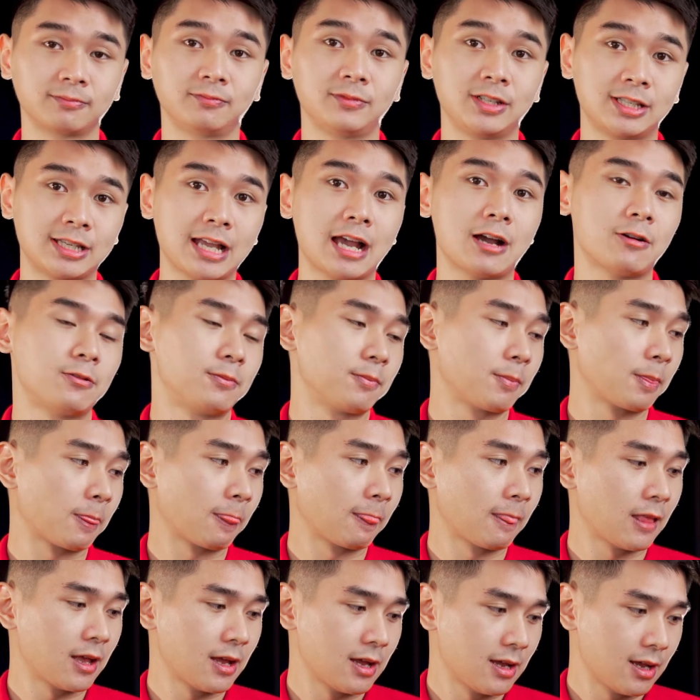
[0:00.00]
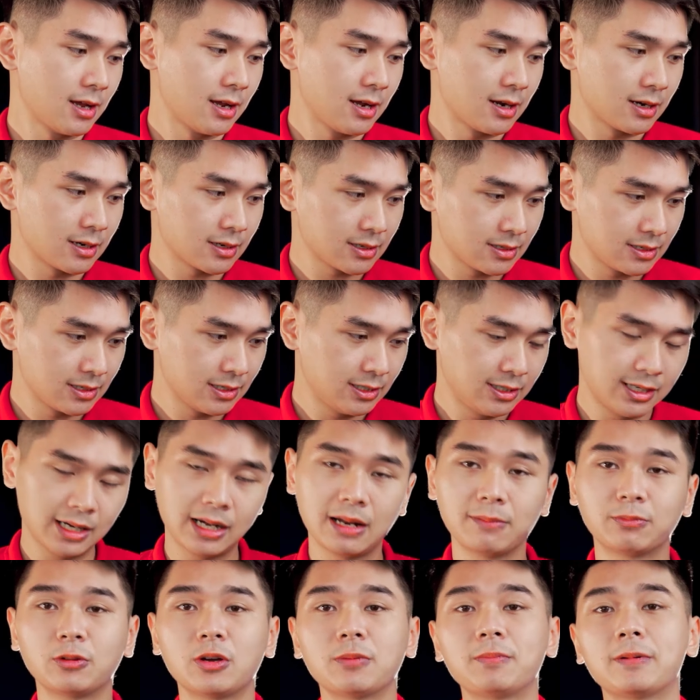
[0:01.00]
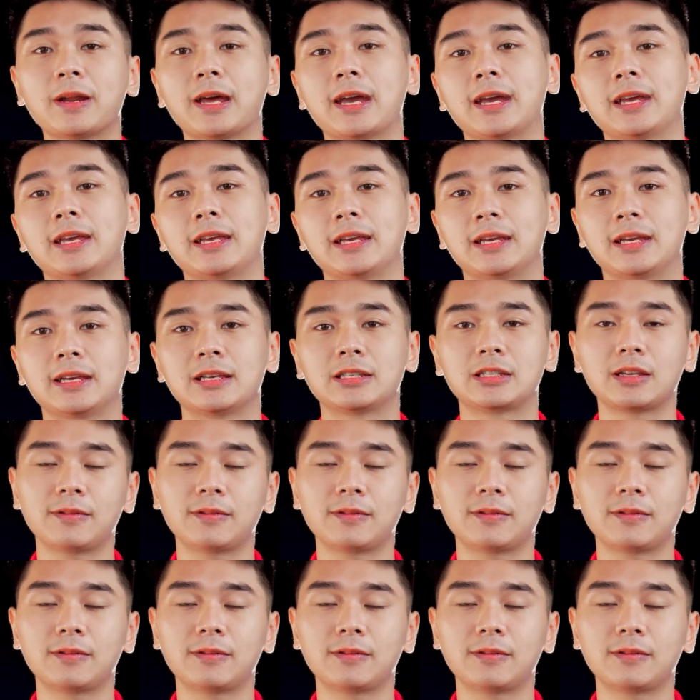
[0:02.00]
Vì sao? Chiếc laptop này